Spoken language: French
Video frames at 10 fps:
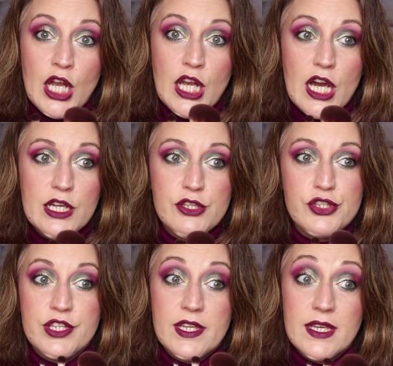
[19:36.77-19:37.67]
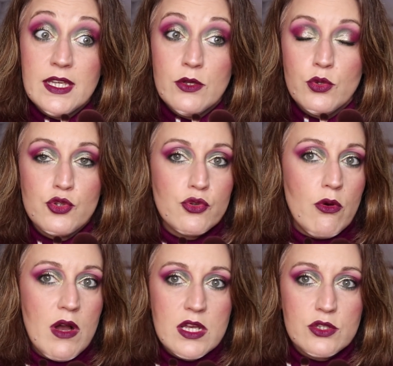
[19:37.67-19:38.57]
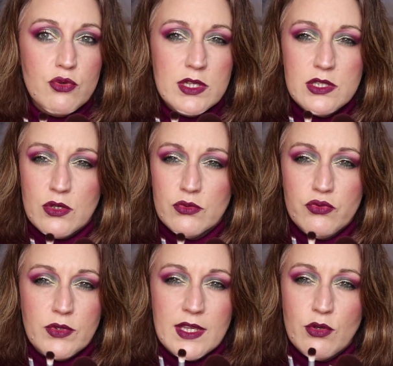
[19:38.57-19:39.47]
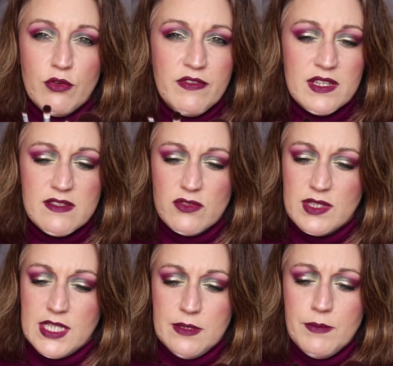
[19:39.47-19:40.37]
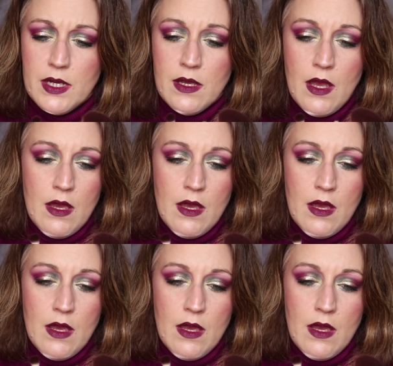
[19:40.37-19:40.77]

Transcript: Là ils étaient je crois à 60 ou 80 centimes.